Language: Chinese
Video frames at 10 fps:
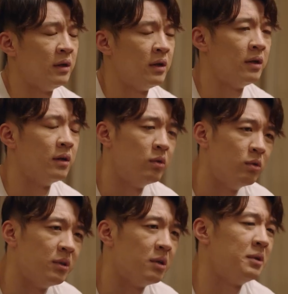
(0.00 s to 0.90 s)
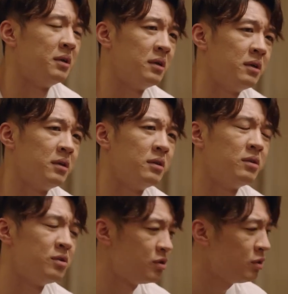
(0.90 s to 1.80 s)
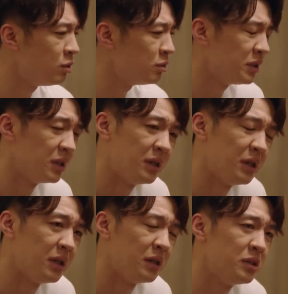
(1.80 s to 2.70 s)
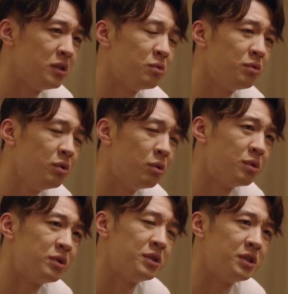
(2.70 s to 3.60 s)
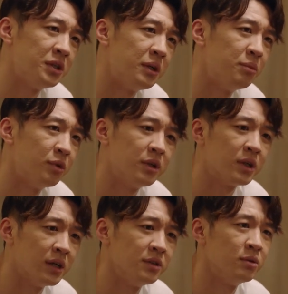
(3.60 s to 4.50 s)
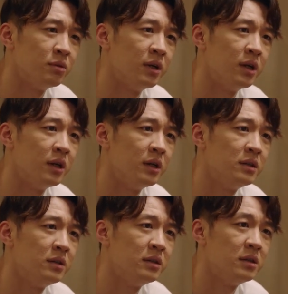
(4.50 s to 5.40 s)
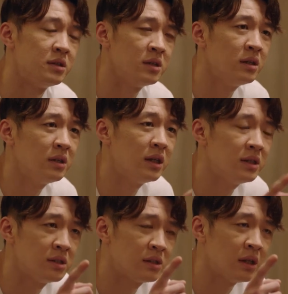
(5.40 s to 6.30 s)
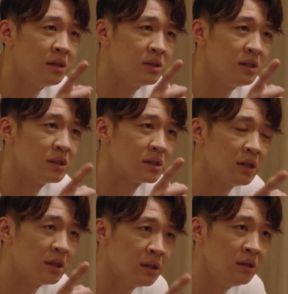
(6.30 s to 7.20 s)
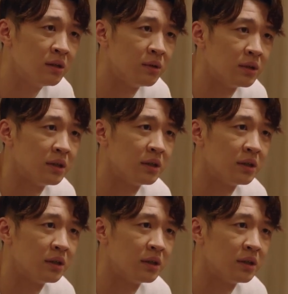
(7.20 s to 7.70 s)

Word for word: 哎呀，陆明明，就你这种幼稚浅薄的感情观，你将来当心你栽跟头啊！你